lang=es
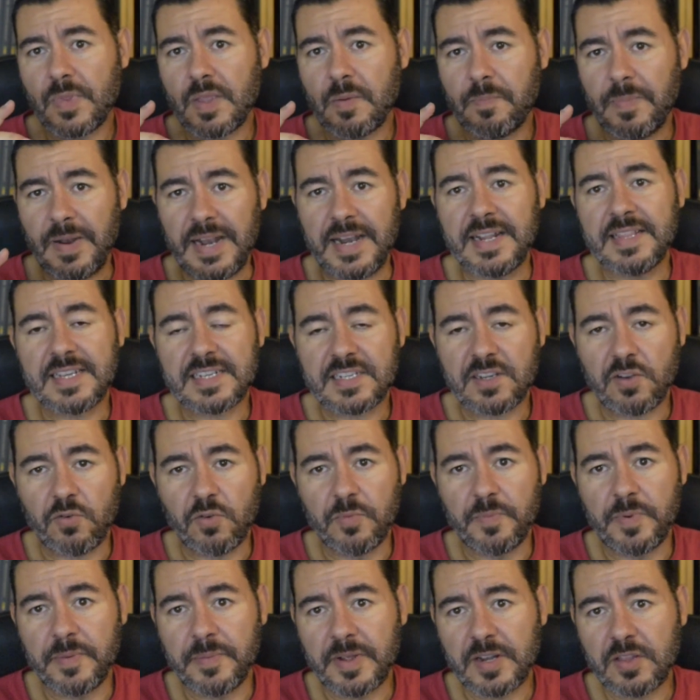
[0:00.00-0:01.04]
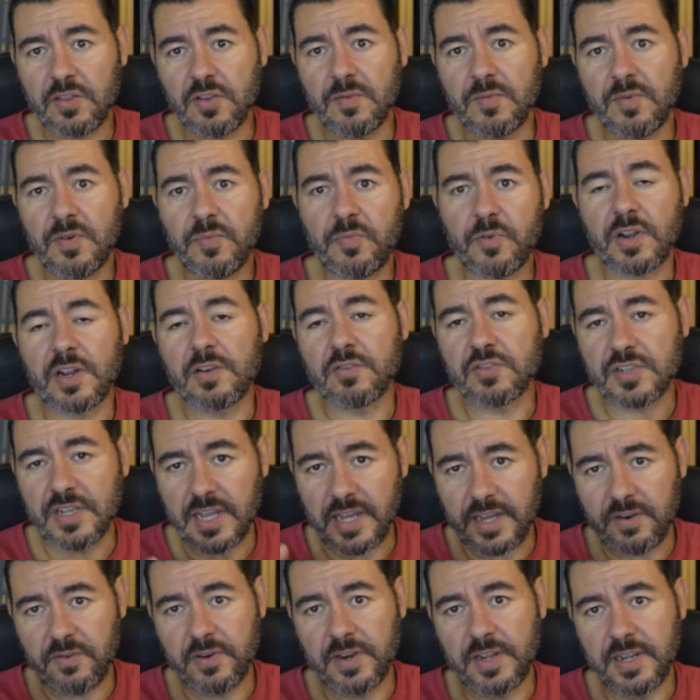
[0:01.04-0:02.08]
Planeta sacó el primer tomo porque lo
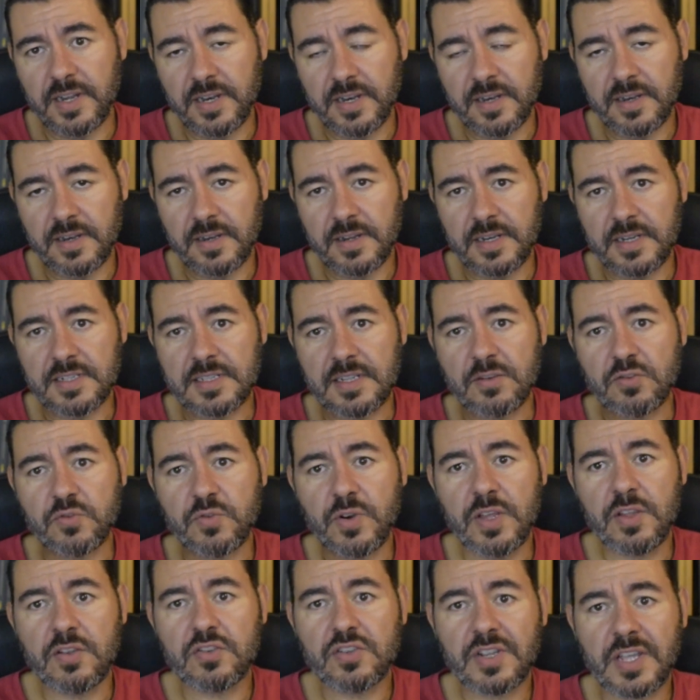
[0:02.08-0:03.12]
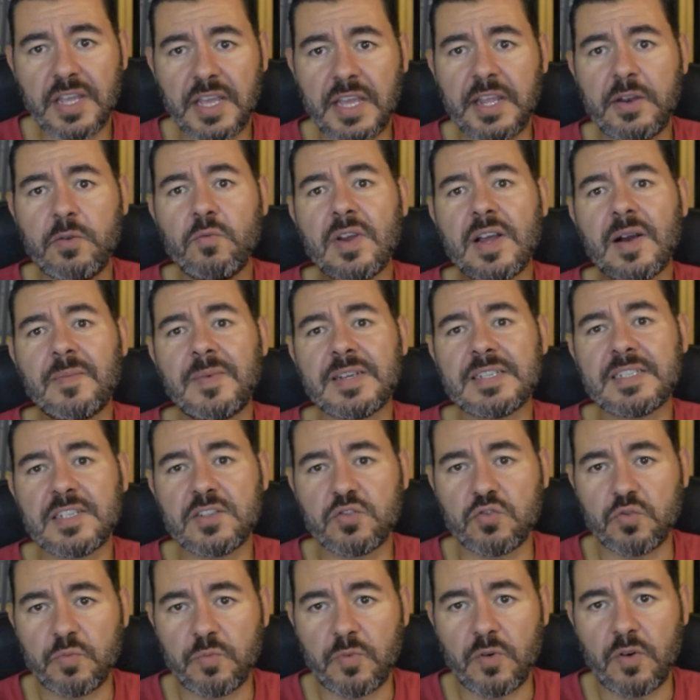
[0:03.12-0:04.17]
sacaron en Estados Unidos y nunca más se
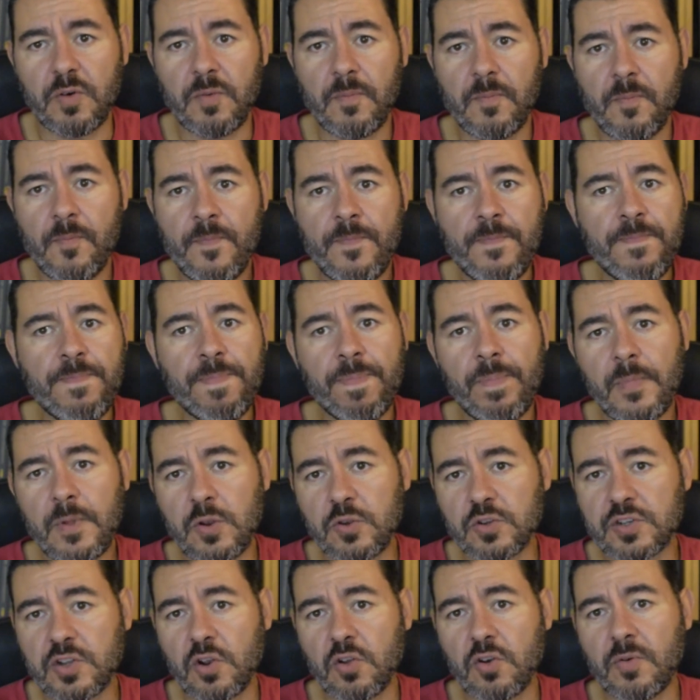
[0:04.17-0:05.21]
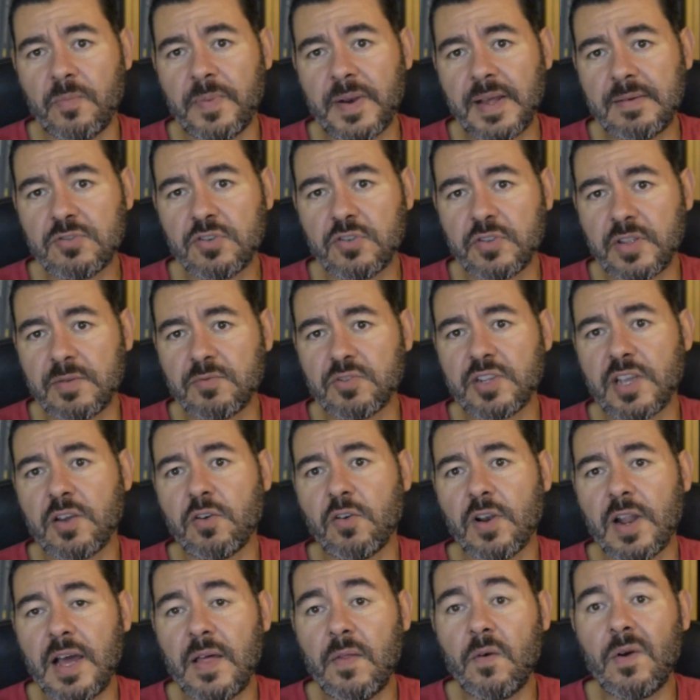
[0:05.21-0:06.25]
supo. Los que lo compramos lo tenemos ahí
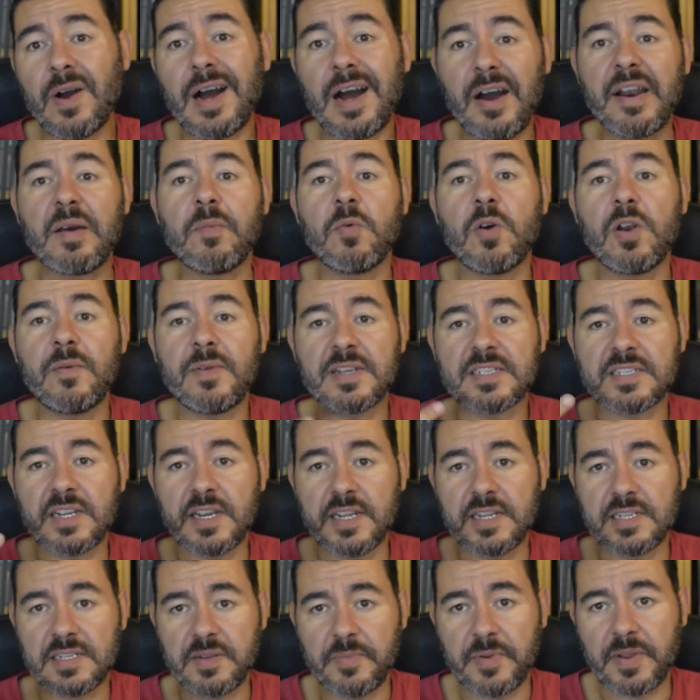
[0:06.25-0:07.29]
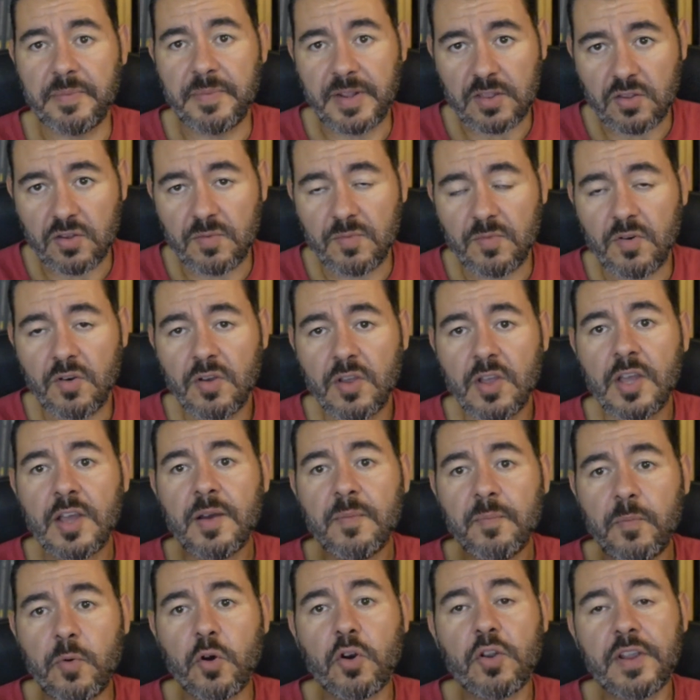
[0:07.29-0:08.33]
colgado. Ahora vuelve a salir ese primer tomo.
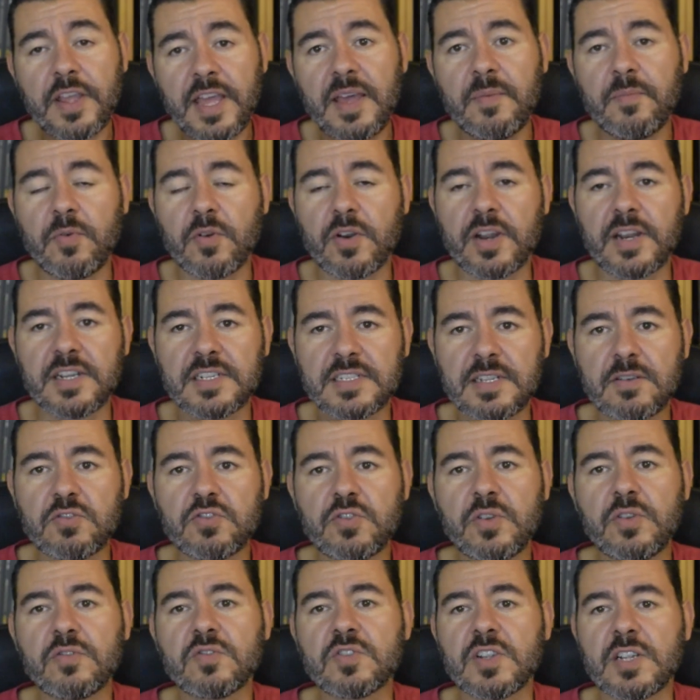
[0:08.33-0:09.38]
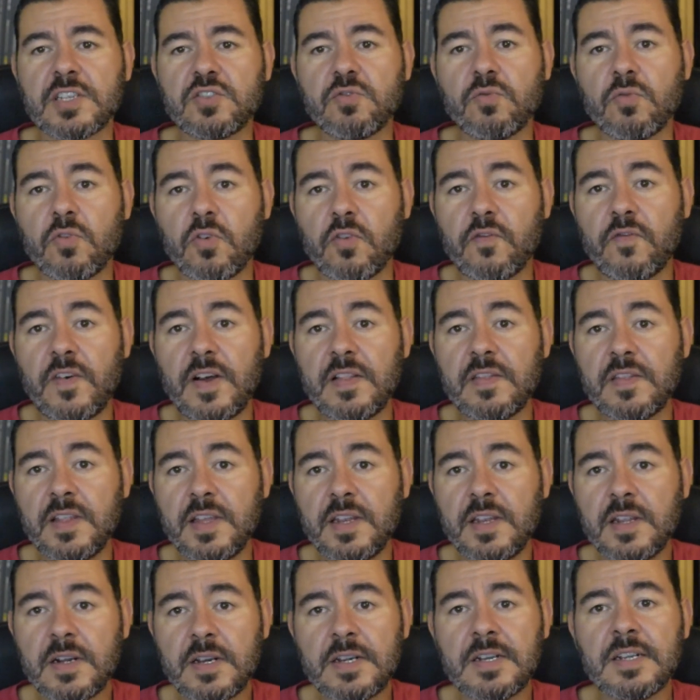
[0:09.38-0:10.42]
¿Por qué? Porque en Estados Unidos han hecho un
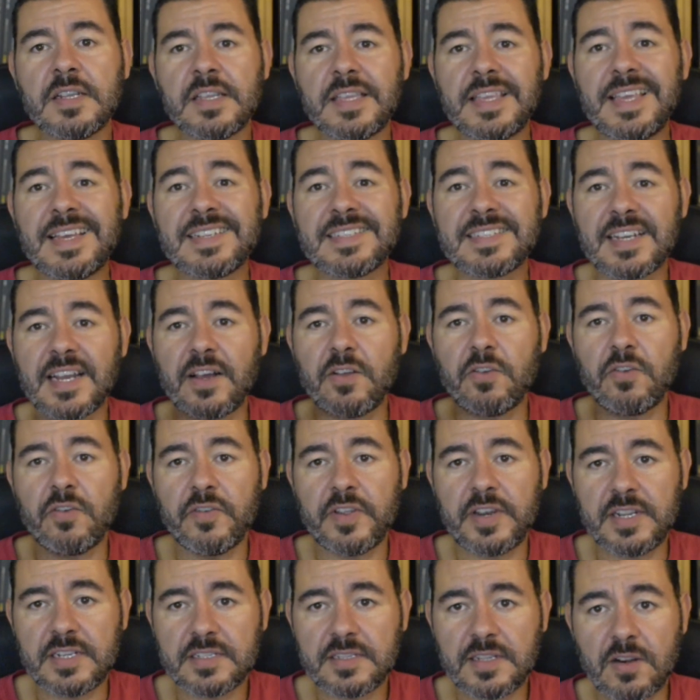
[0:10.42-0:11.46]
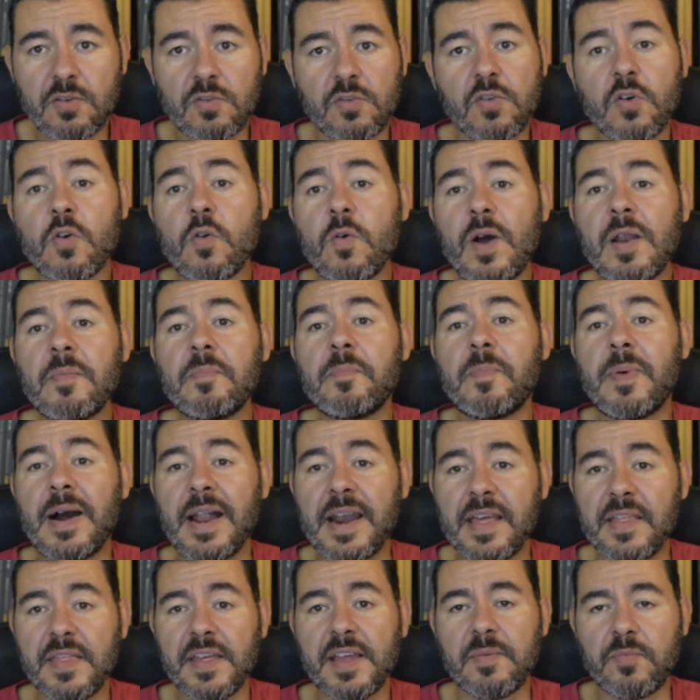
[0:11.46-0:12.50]
crowdfunding y han sacado Dereastar, Con lo cual
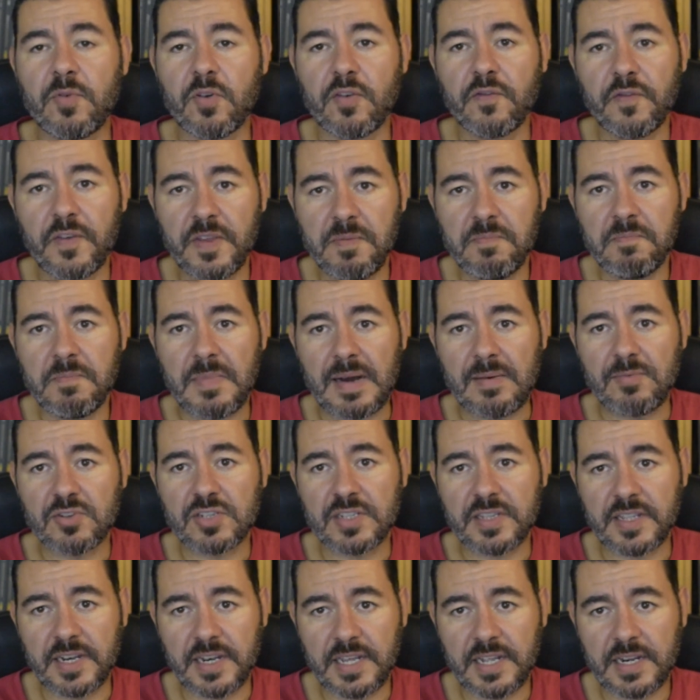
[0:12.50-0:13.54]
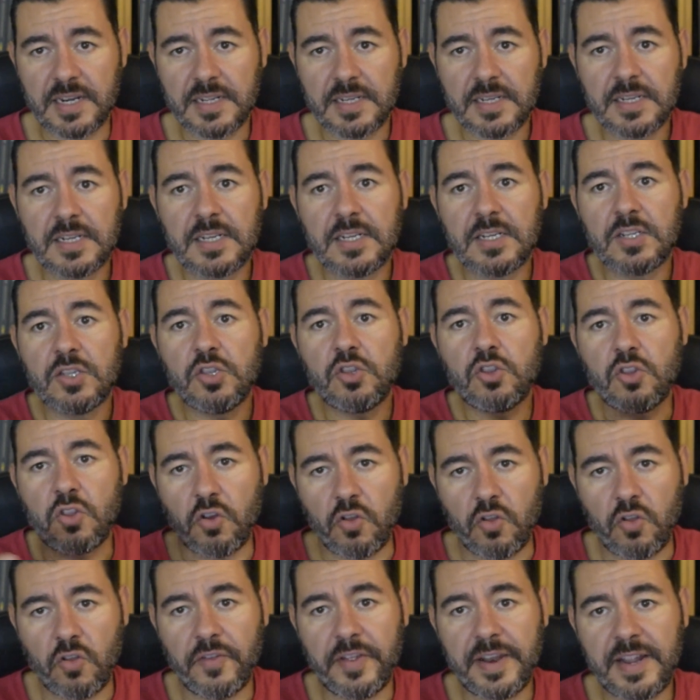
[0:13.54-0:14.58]
parece que por fin vamos a tener
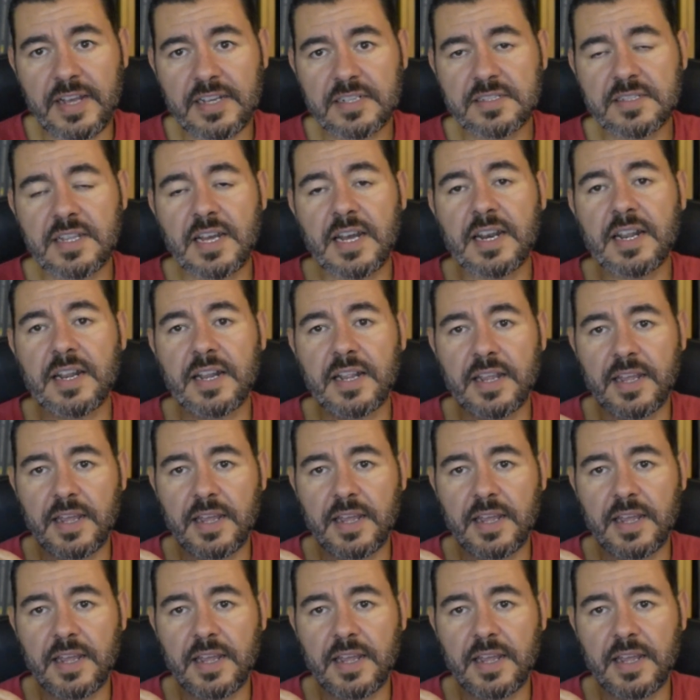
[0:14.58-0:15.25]
todo Dereastar